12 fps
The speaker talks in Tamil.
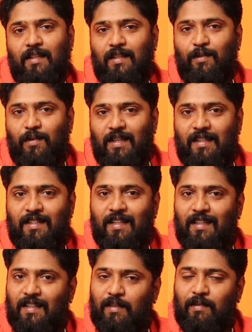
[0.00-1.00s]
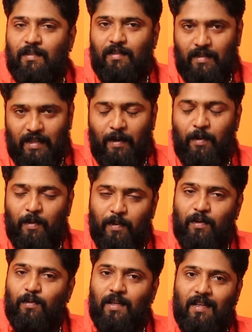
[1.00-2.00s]
என்னோடய கசின்
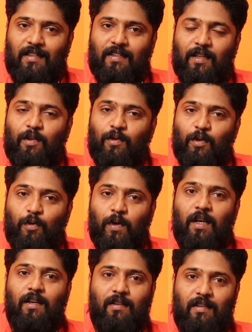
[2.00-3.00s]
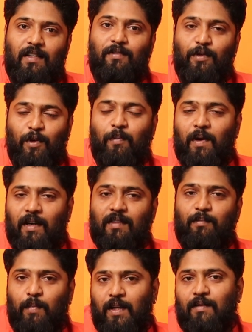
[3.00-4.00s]
கேமராமேன் உங்களாலும் தெரியும் யுவன் நீங்கள் வீடியோ
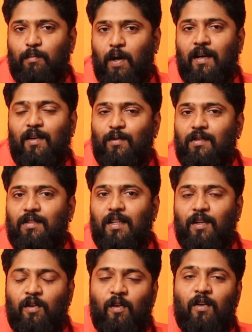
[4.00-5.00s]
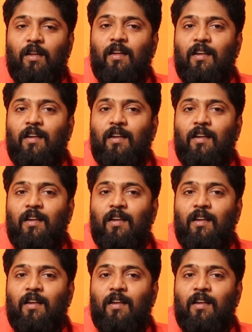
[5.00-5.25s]
பார்க் பாத் பார்க்குறவங்களுக்கு தெரியும்